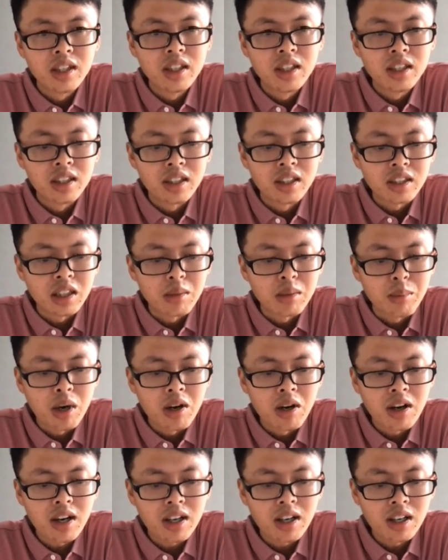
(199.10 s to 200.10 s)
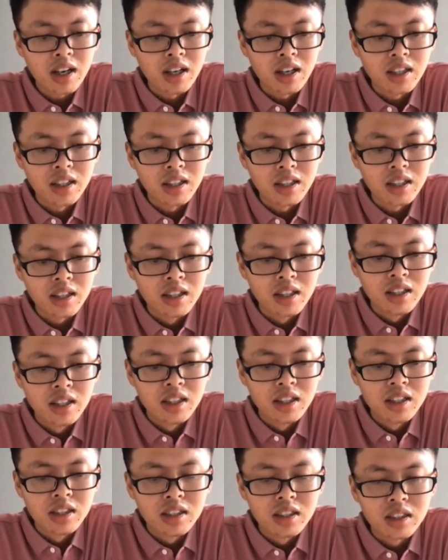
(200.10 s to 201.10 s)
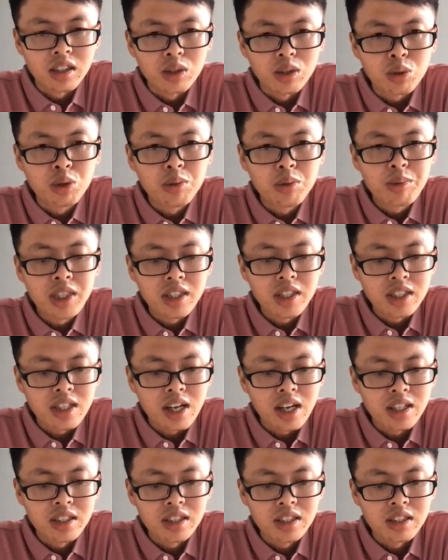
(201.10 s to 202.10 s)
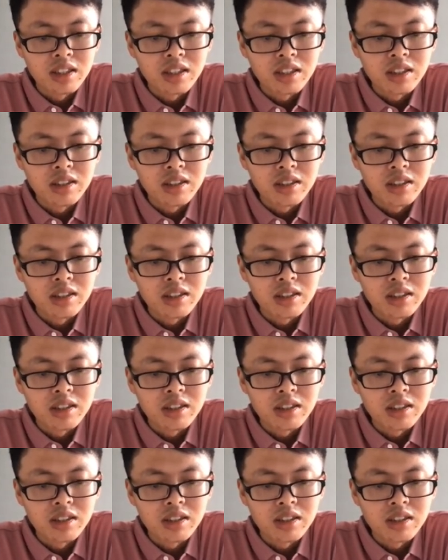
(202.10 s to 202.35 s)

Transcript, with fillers: 那也包含了 这个 to B 的场景，